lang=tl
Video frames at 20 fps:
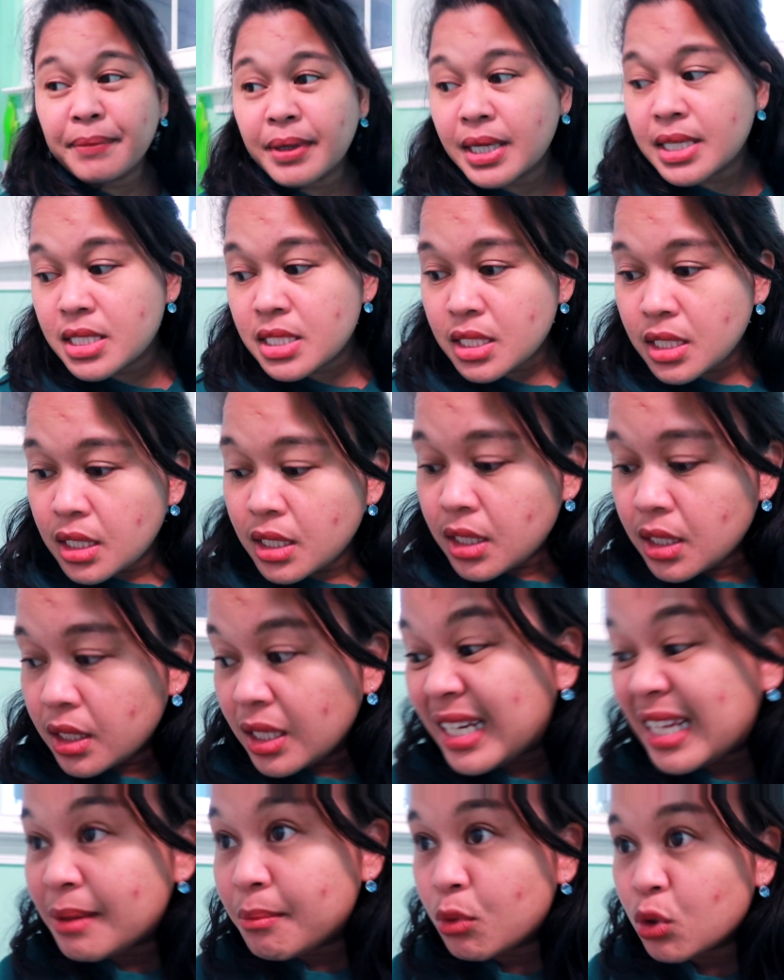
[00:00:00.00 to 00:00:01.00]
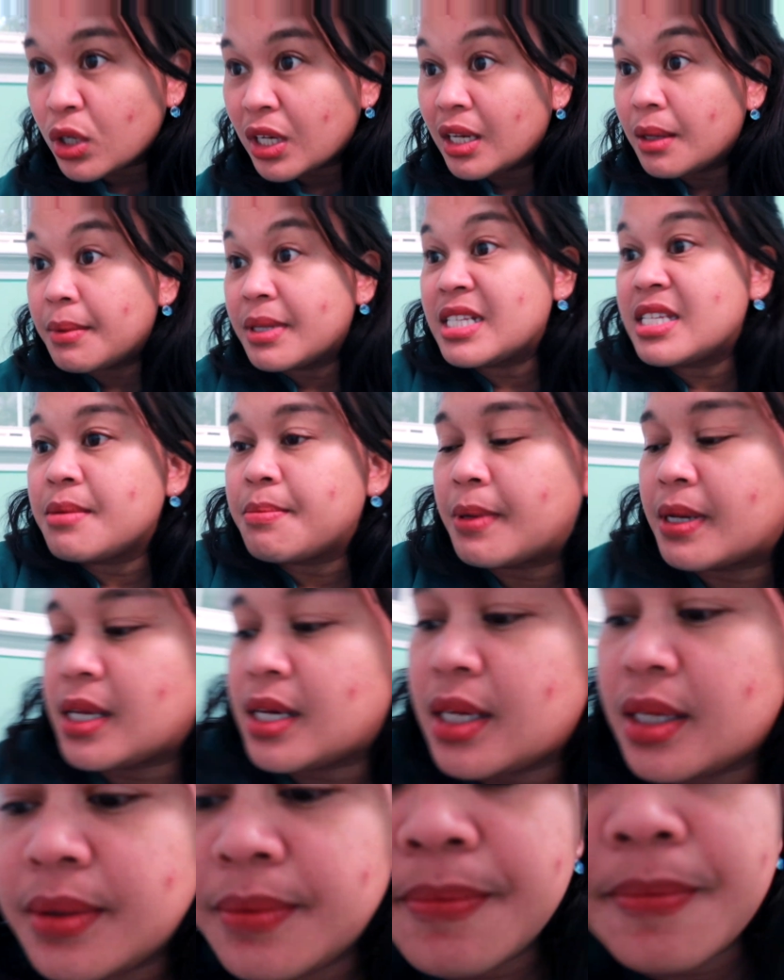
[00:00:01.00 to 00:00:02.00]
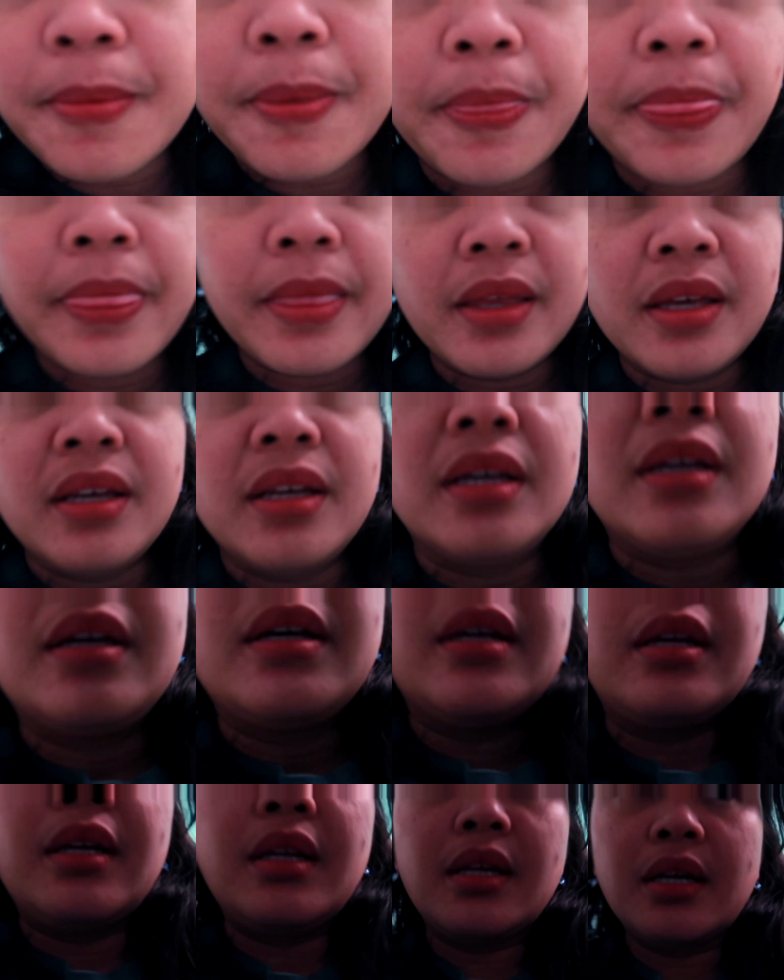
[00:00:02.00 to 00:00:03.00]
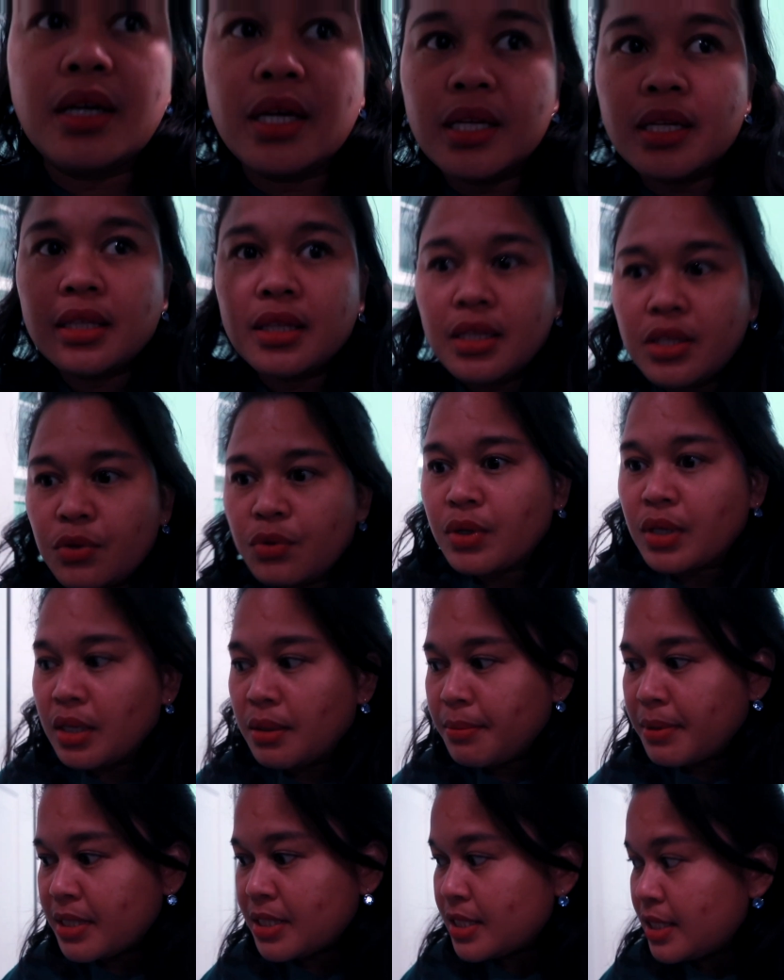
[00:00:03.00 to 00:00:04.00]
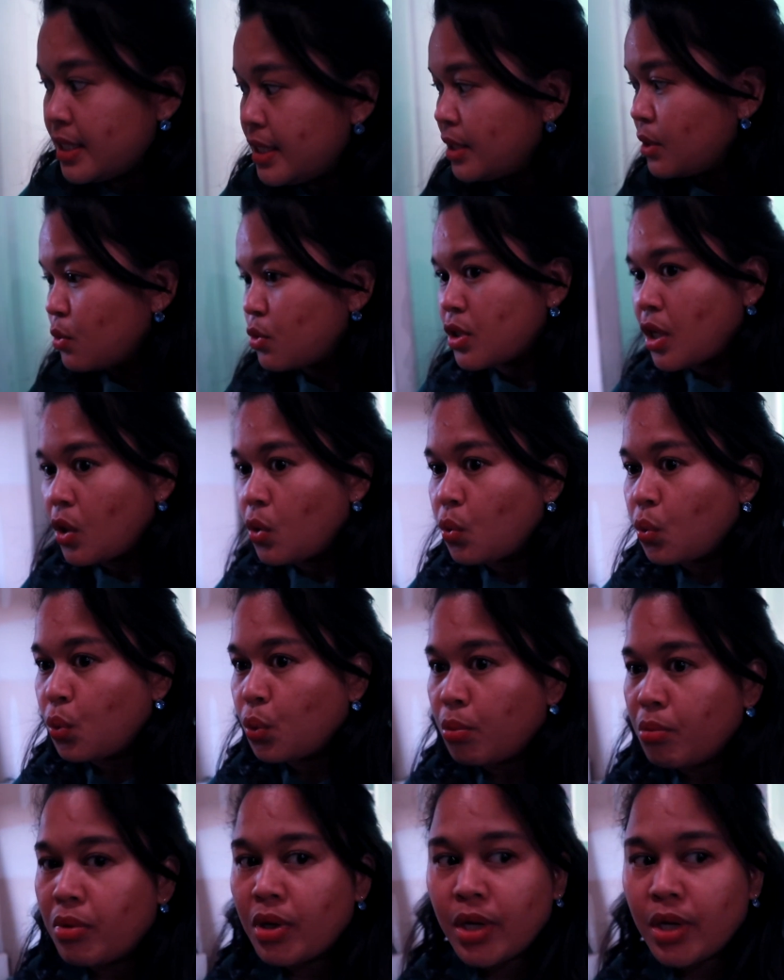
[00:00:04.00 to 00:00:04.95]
Kasi lemon kalamansi pala ilagay natin yung kalamansi dito sa loob.